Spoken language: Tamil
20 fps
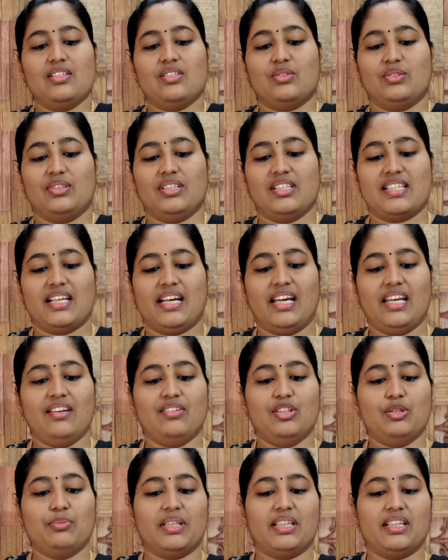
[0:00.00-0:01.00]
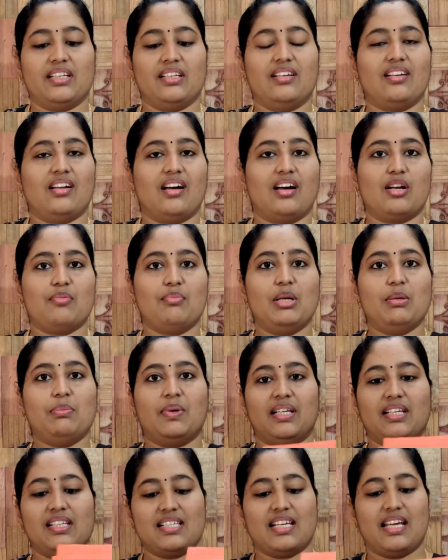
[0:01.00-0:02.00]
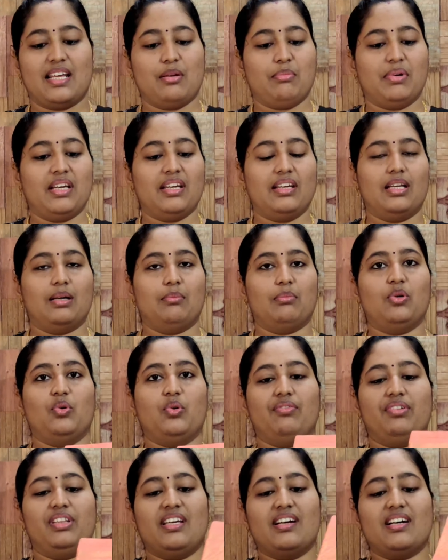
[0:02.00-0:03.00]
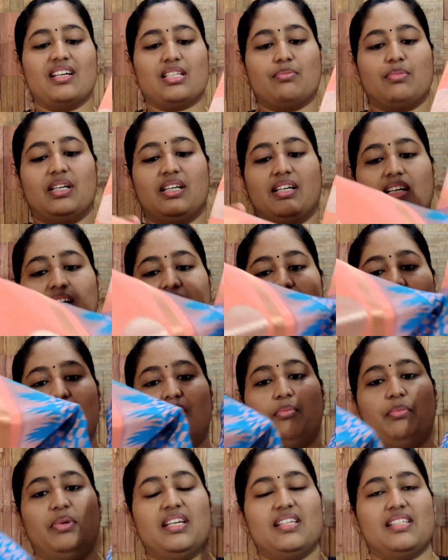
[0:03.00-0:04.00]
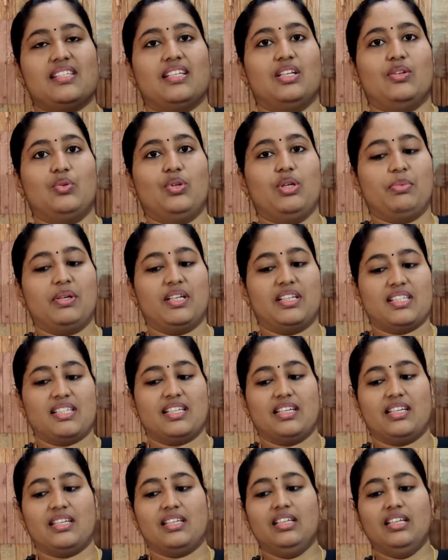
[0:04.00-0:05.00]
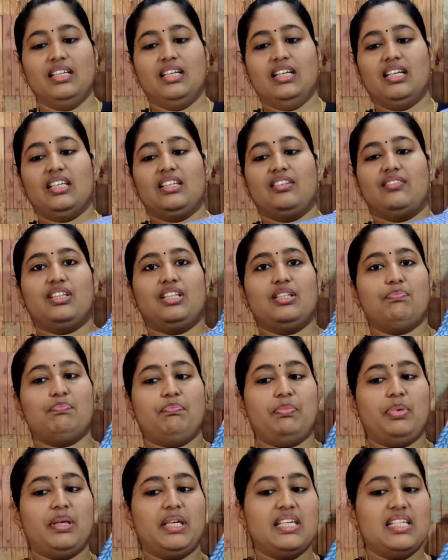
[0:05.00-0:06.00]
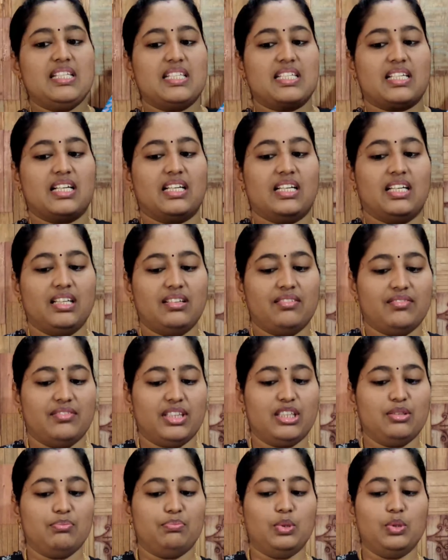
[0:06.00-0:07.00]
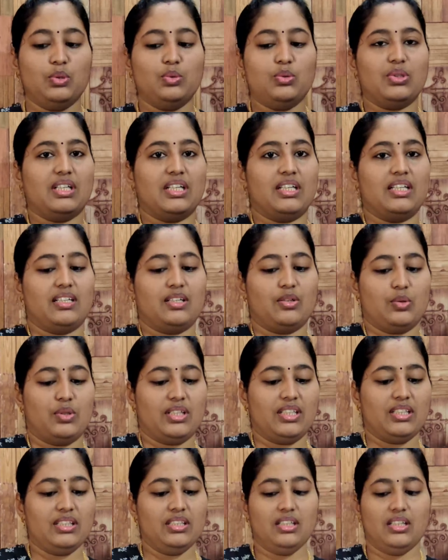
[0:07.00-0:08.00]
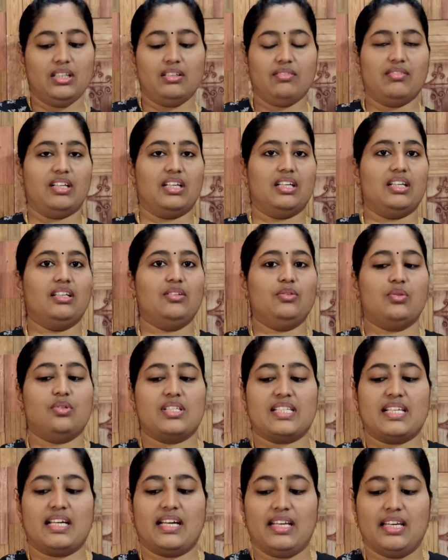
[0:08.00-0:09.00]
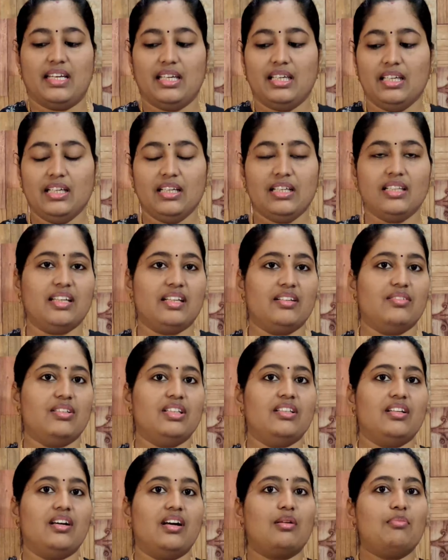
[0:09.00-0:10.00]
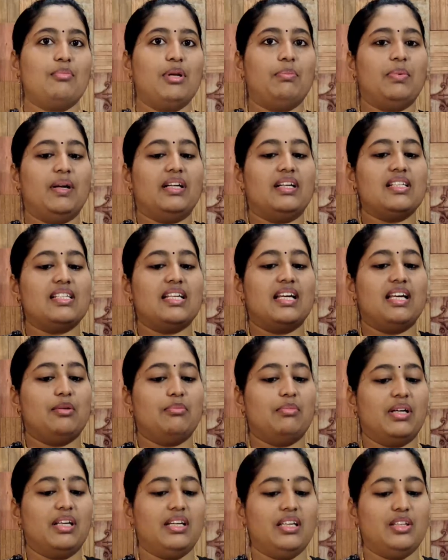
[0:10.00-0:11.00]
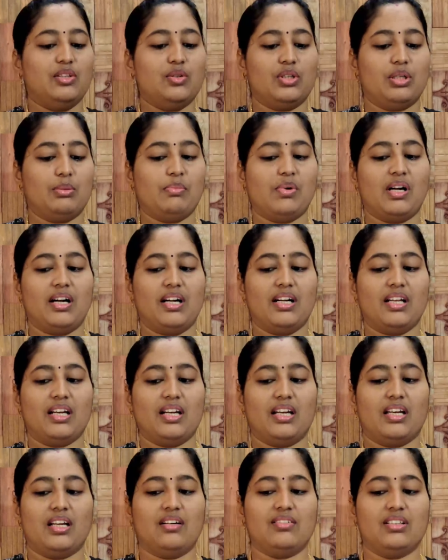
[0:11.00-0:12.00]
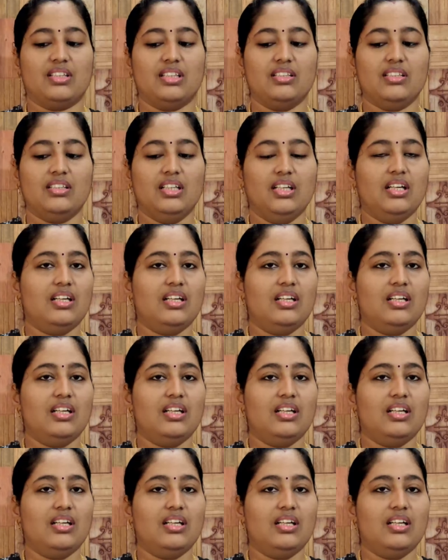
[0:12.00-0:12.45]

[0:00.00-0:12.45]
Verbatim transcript: ஸோ இந்த சாரீ வந்து பார்த்திங்கன்னா நார்மல் பட்டு சாரீ மாதிரி இல்லாமல் ஒரு வித்தியாசமான கலர் காம்பினேஷனில் உள்ள பட்டு சாரீ இது வந்து பீச் கலர் வித் ப்ளூ கலரோட வர்ற ஒரு சாரீ தென் வந்து நார்மல் பட்டு சாரீ மாதிரி இதோட பார்டர் எல்லாம் வந்து